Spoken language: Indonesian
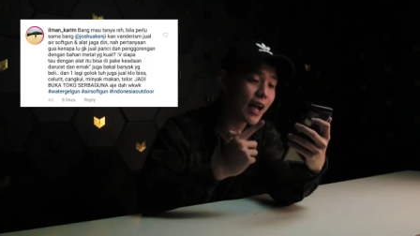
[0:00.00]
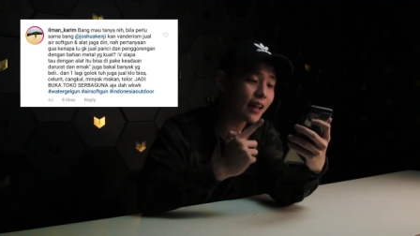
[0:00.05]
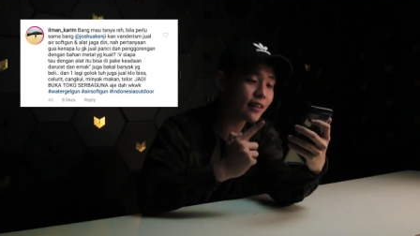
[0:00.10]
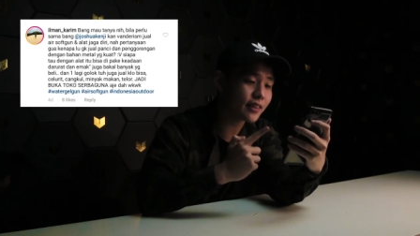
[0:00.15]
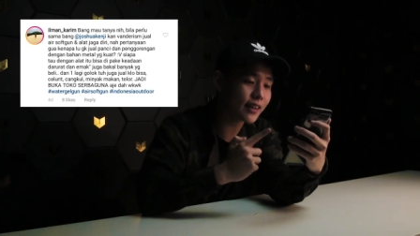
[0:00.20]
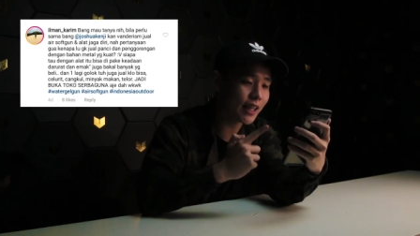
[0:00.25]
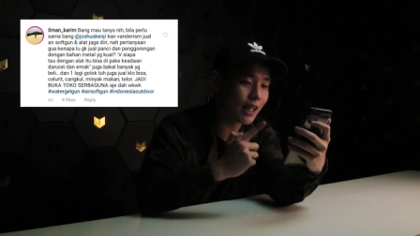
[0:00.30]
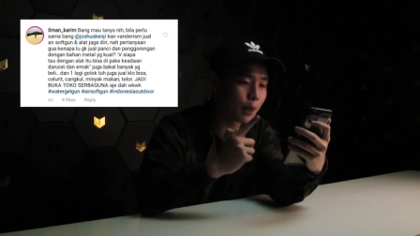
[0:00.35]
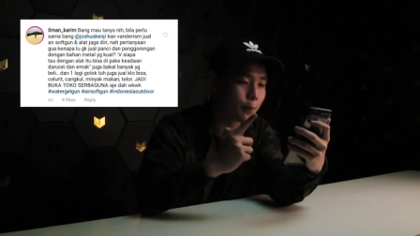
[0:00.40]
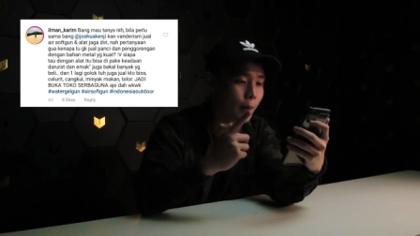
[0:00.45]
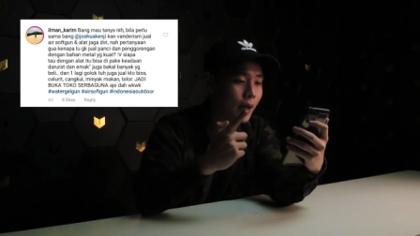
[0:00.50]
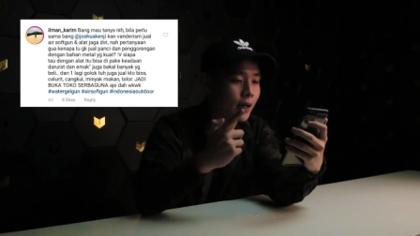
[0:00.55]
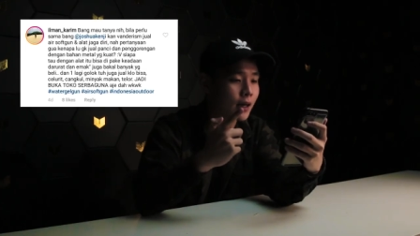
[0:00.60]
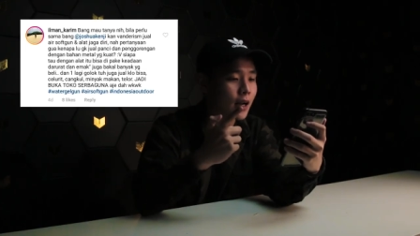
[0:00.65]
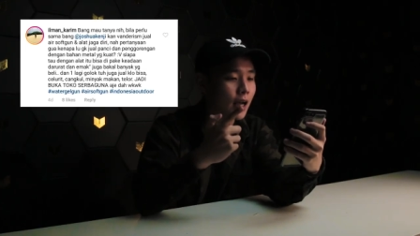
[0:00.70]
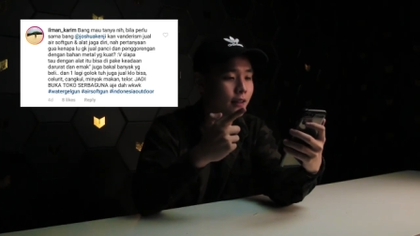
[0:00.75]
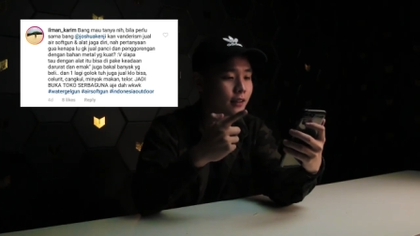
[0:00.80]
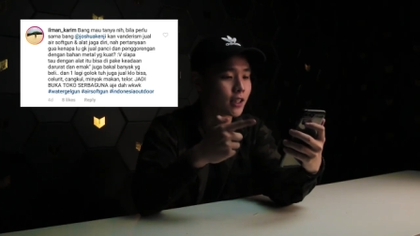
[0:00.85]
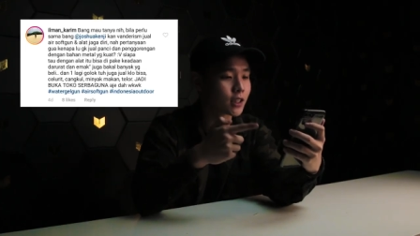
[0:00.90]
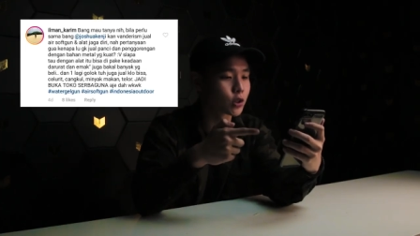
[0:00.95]
Ed
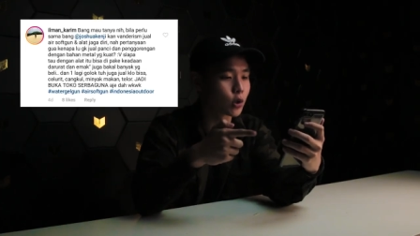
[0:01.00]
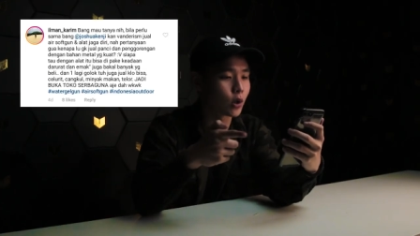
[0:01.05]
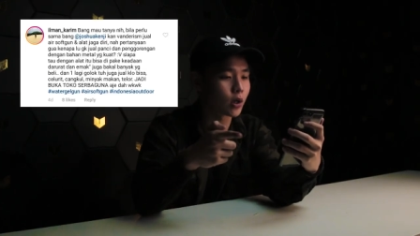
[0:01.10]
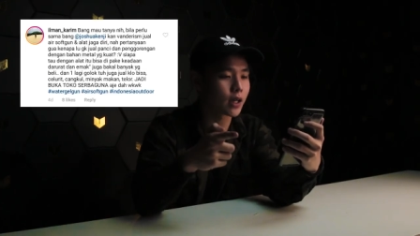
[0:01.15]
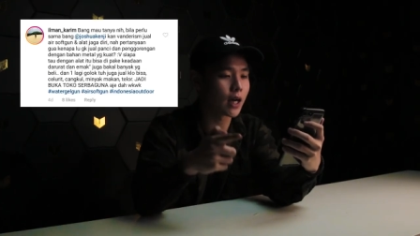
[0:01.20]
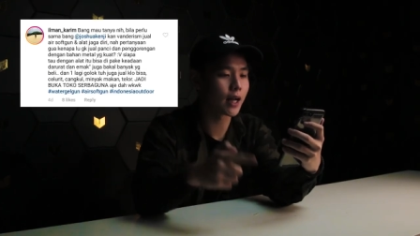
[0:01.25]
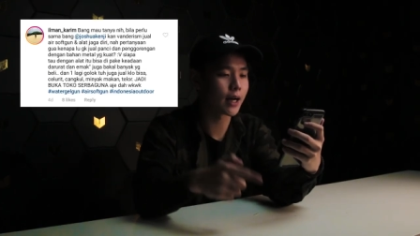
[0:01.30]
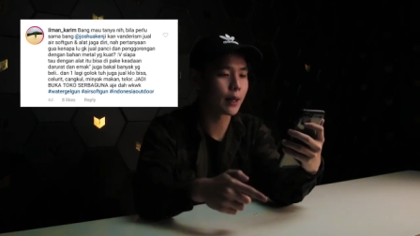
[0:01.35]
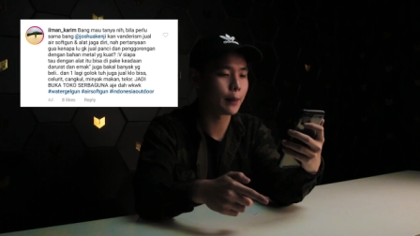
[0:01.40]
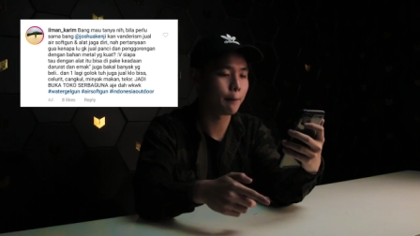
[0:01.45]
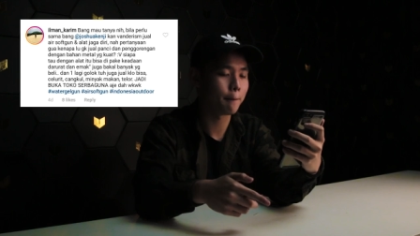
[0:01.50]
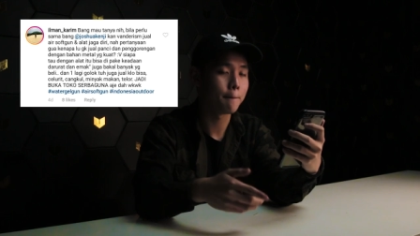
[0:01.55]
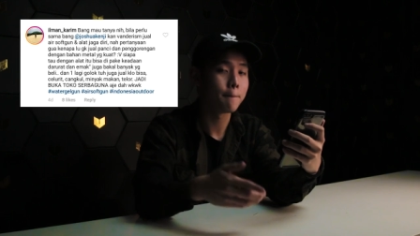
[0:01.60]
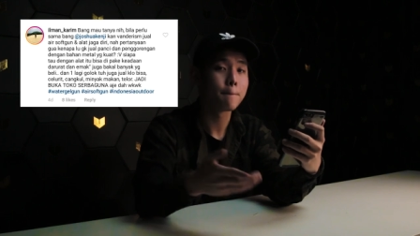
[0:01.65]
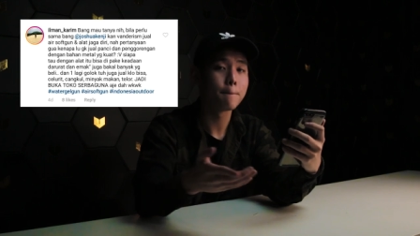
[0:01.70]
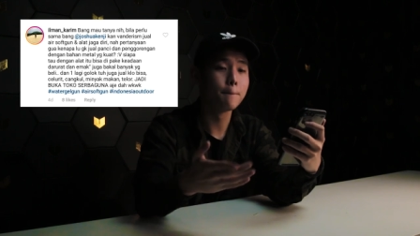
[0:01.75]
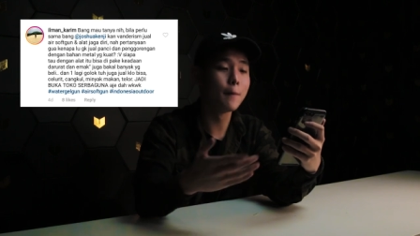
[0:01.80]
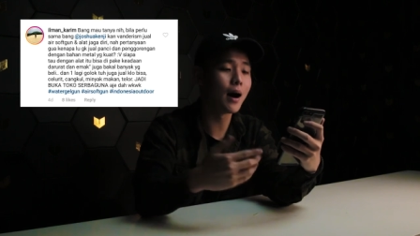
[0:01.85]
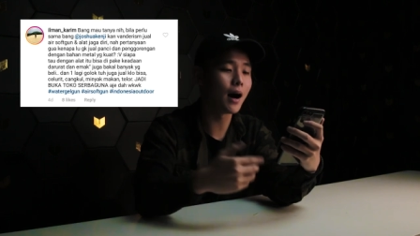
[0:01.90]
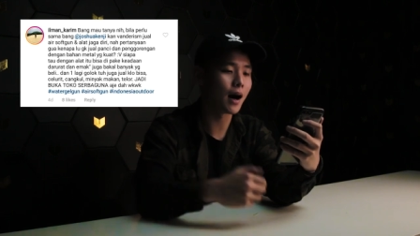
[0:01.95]
Ilman underscore Karim.
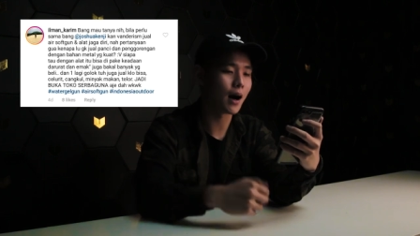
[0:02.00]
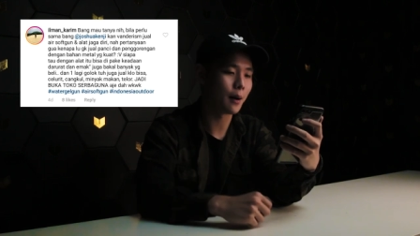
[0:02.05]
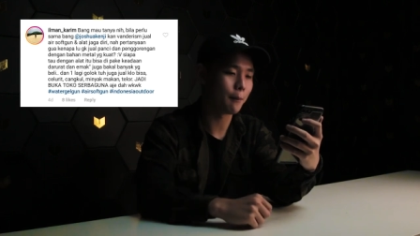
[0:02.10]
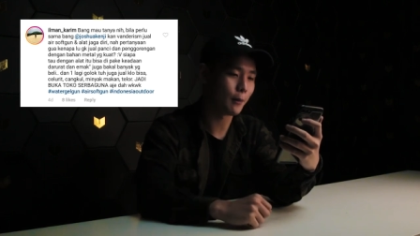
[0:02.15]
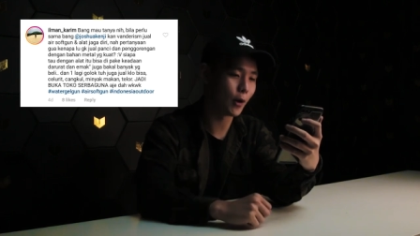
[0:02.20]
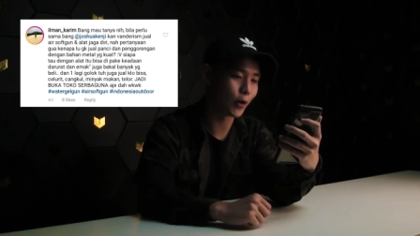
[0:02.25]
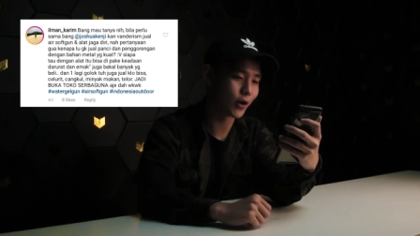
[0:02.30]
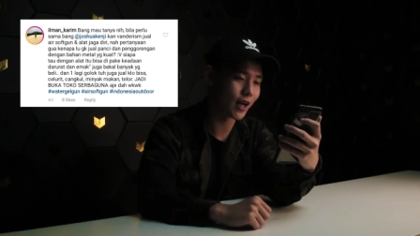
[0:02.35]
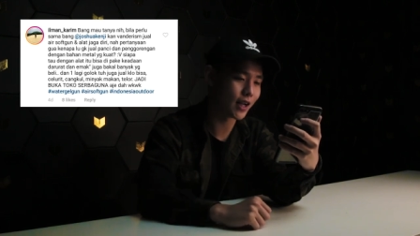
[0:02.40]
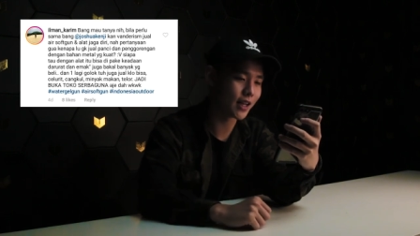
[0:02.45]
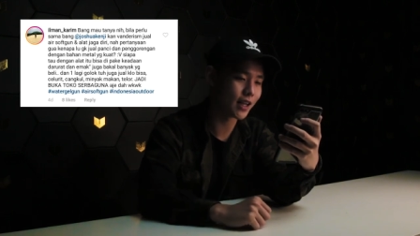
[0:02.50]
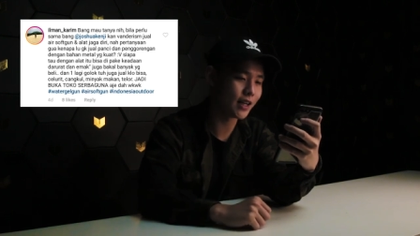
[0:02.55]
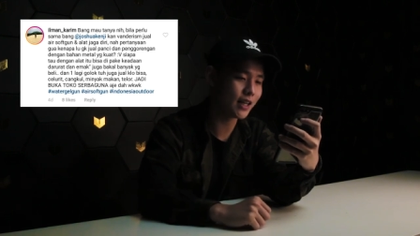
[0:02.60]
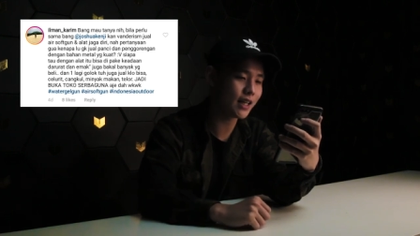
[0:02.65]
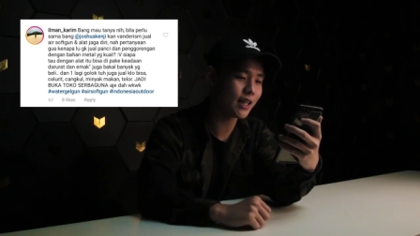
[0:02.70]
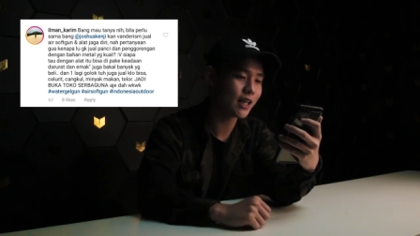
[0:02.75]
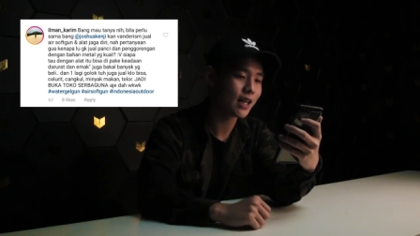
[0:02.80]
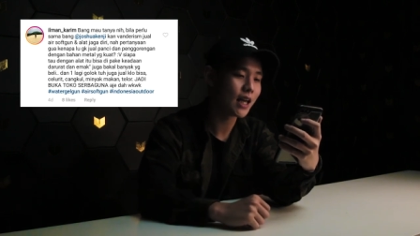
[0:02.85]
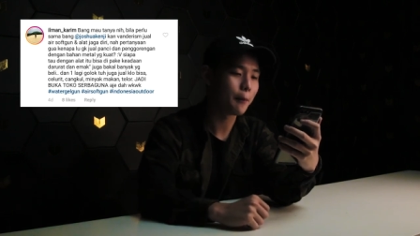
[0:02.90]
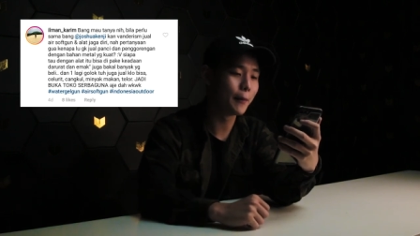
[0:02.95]
Bang, mau nanya
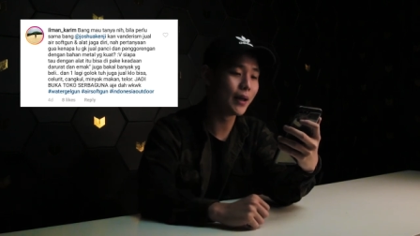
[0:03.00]
nih,